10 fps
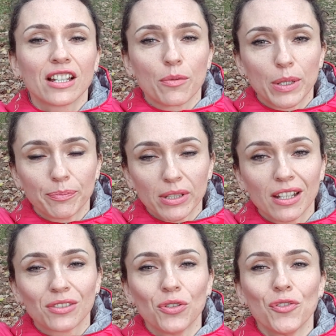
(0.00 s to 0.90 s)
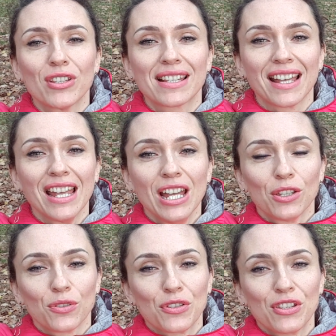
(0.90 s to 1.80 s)
как под подготовиться.
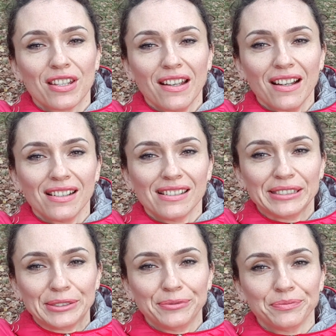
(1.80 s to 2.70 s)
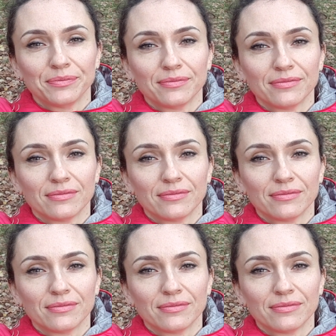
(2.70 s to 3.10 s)
То есть э, эм,